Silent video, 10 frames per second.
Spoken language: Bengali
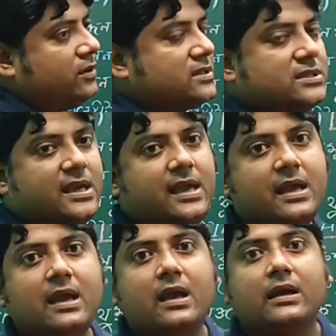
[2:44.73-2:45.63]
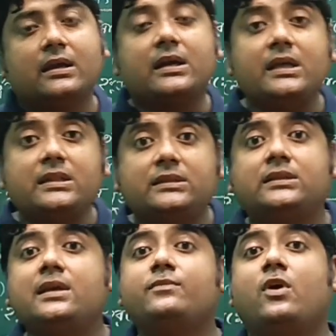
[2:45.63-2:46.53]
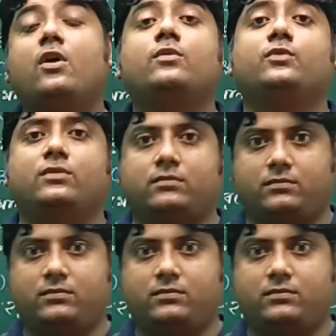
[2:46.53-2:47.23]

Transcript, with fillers: হচ্ছে কৃত্রিম হরমোন